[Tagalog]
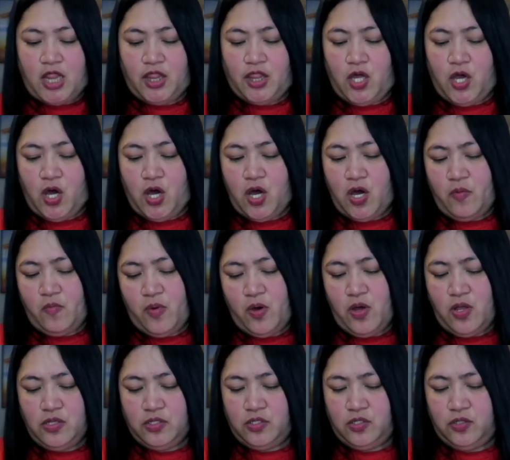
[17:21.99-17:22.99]

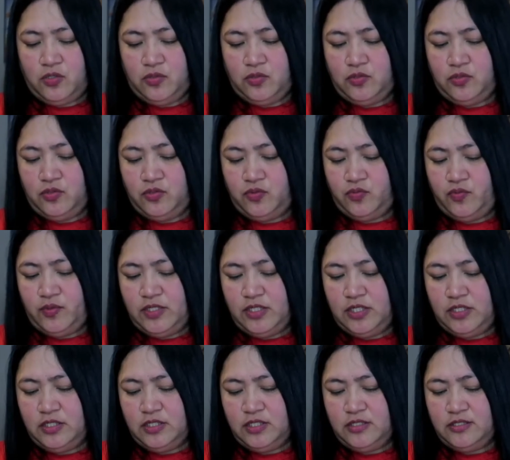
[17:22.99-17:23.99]
Double coat
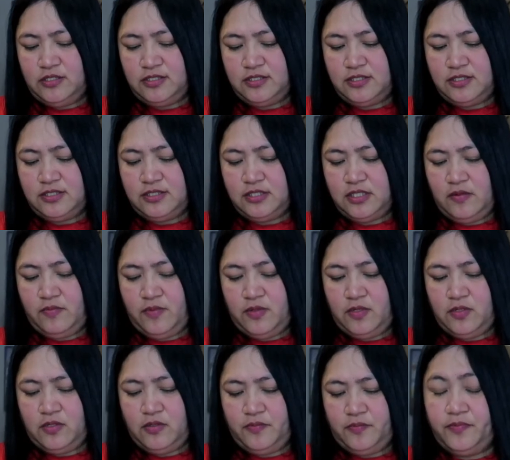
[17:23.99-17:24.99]
with
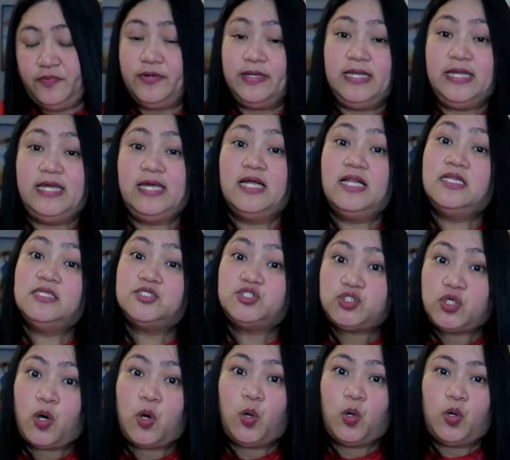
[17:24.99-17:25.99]
irresistible real
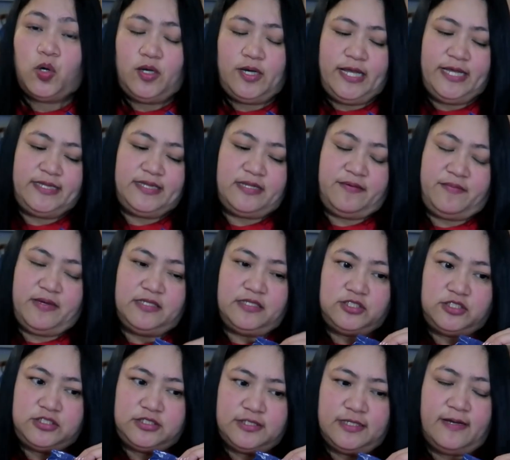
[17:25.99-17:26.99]
chocolate naman
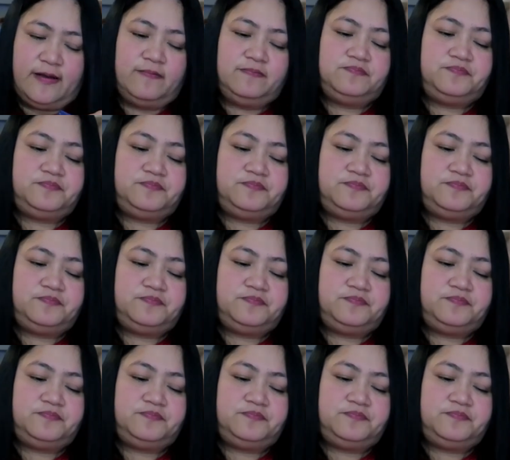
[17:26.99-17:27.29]
siya.